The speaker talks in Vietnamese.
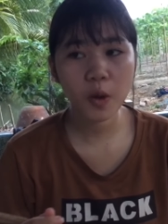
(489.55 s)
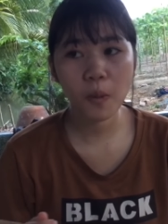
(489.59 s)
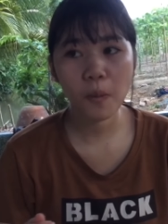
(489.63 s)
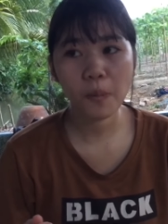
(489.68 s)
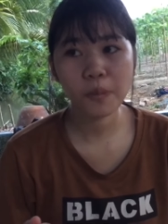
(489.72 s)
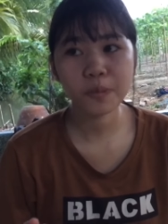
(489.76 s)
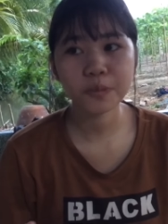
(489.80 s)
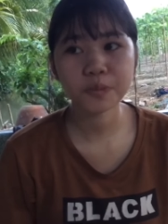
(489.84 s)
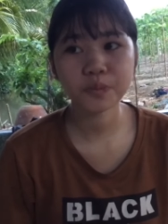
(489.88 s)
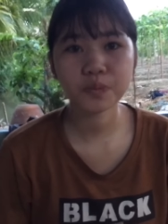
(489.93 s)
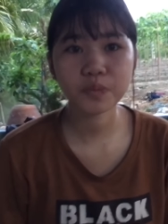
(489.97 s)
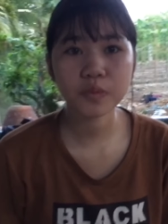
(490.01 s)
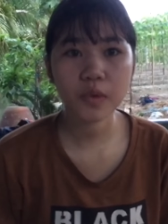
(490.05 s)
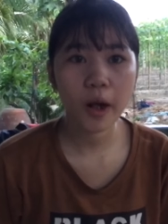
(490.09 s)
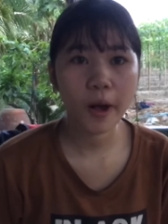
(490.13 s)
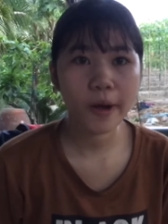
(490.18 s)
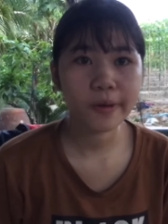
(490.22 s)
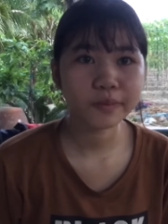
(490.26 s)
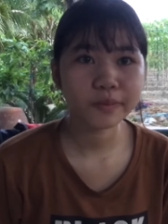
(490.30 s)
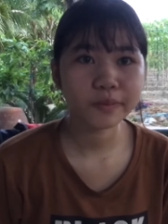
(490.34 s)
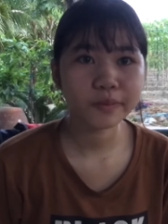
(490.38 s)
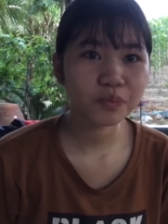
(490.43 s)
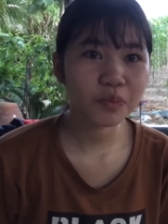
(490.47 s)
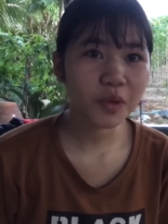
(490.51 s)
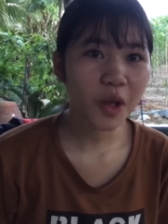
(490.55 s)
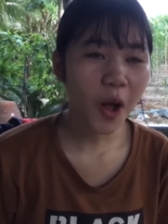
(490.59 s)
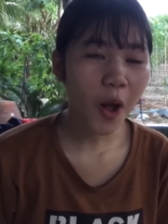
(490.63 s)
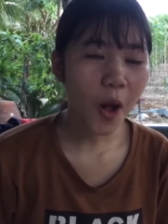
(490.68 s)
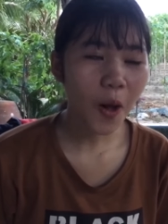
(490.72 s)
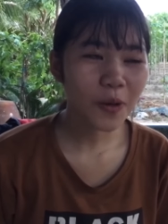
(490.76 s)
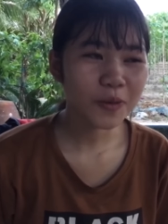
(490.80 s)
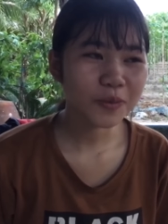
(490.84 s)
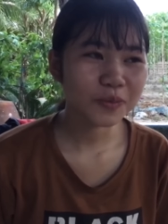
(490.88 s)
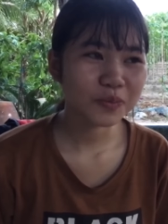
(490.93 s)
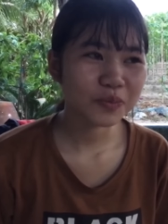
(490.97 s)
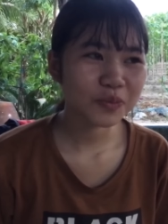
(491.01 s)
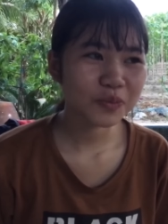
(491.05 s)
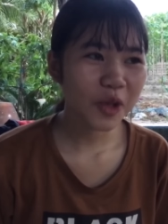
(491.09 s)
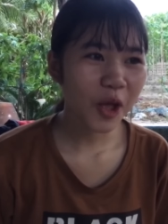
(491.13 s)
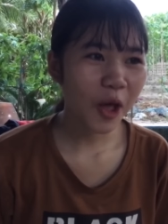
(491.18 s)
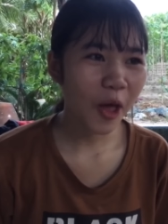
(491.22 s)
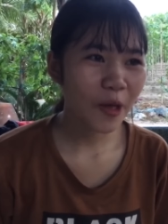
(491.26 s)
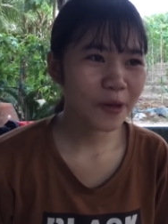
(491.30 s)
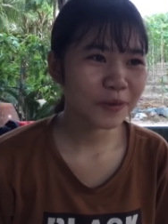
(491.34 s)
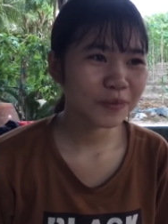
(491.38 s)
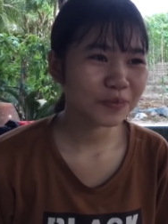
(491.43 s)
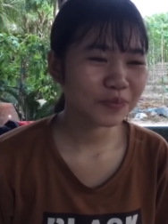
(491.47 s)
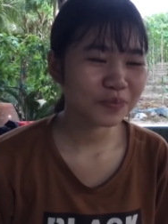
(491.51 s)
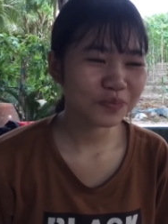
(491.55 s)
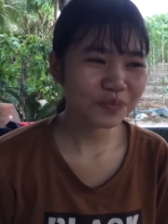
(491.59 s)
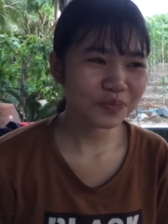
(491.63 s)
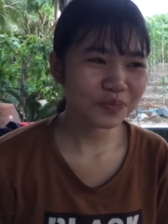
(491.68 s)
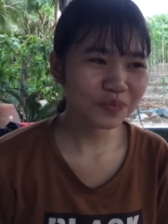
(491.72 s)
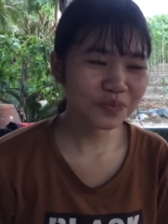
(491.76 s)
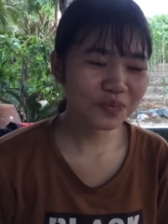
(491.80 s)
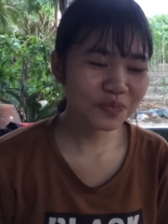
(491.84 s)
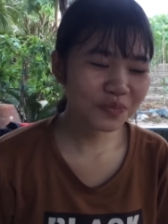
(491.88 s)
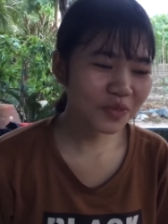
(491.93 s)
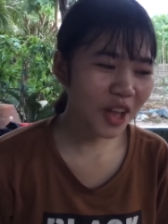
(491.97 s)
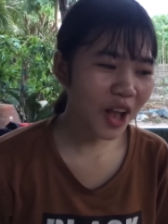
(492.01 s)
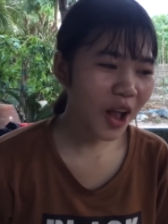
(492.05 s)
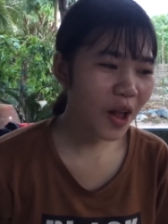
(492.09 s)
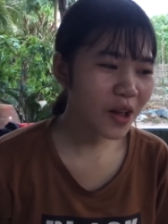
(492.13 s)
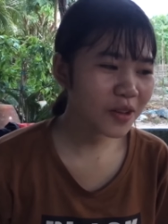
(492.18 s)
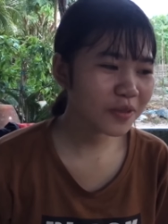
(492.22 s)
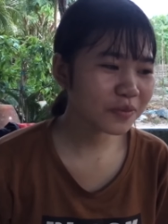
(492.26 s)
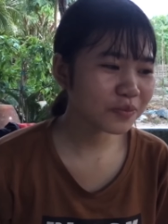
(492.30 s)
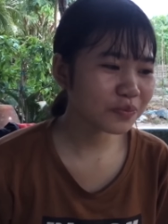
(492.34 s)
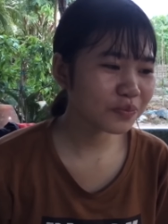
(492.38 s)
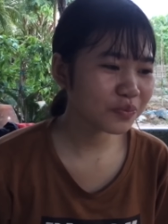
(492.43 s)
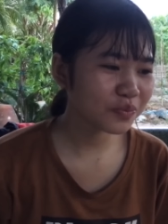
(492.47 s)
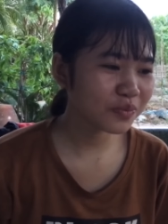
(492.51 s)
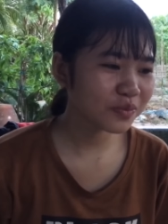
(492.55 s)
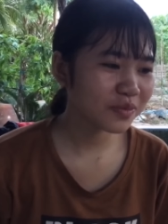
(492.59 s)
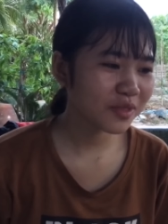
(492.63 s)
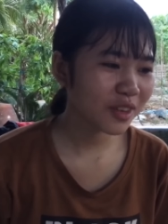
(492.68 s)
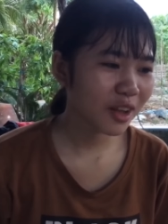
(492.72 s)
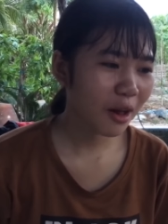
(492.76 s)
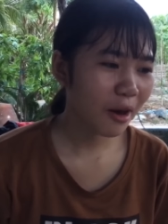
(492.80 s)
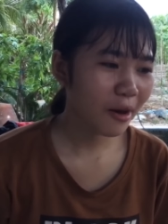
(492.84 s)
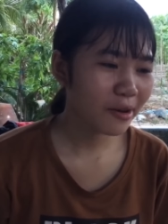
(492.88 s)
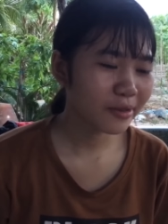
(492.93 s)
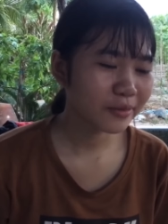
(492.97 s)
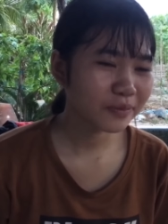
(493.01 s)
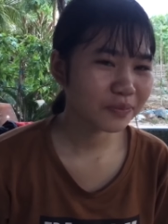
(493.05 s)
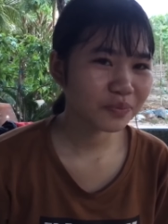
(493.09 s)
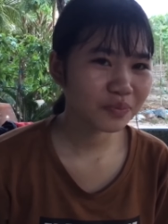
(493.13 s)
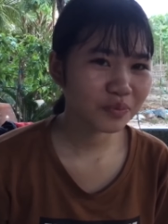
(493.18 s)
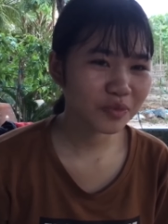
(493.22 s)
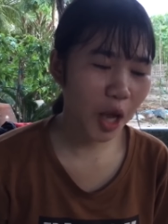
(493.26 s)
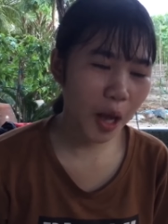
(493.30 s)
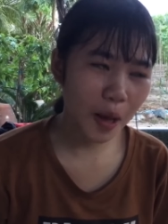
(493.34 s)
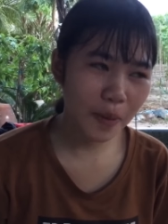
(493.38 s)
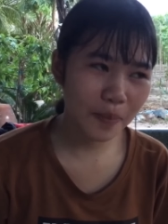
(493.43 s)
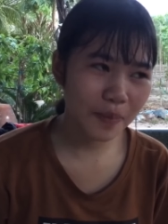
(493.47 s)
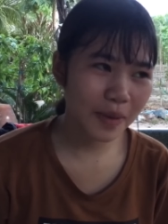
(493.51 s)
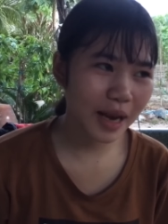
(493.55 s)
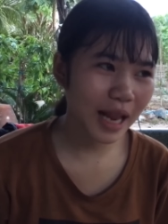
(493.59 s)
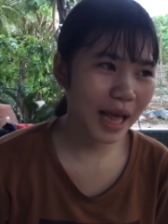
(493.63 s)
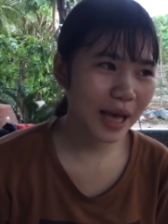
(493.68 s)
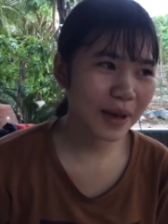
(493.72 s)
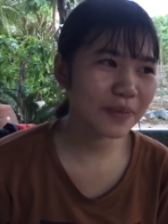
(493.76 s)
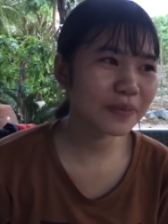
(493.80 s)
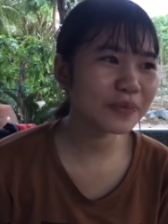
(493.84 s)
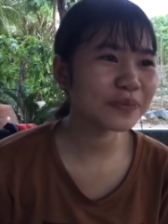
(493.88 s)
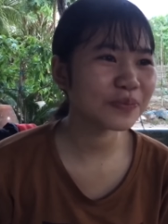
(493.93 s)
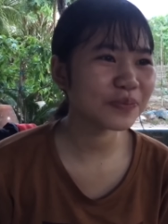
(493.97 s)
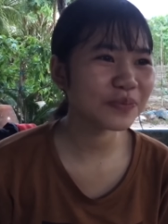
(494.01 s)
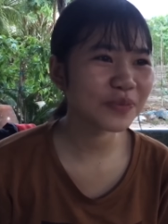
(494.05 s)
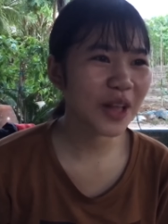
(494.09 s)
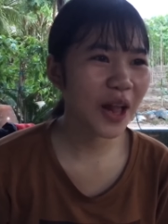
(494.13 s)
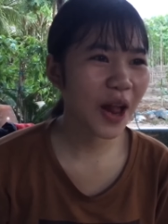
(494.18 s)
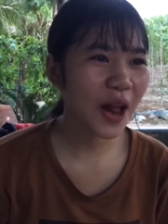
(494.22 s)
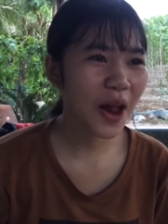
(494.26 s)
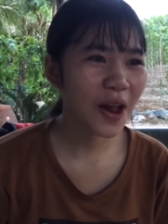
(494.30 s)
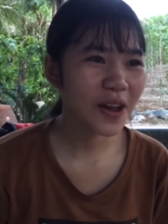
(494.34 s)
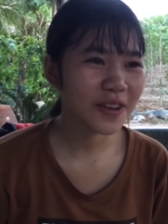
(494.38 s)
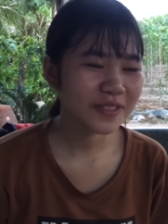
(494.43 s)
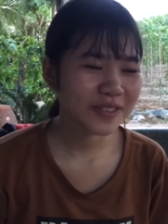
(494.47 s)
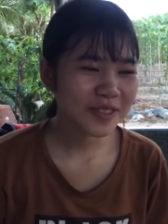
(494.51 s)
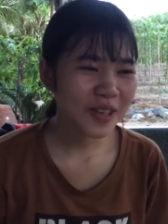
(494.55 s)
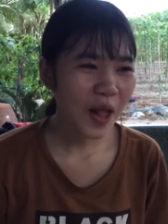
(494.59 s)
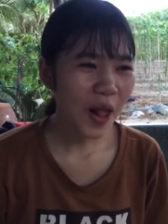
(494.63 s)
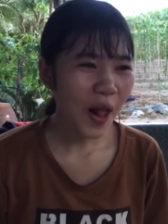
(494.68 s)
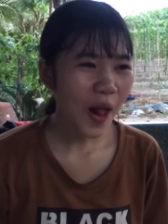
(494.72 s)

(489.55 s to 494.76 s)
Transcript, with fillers: nói to lên thơm lắm mấy bạn ơi nói to rồi lên cho mấy bạn nghe thơm lắm thơm lắm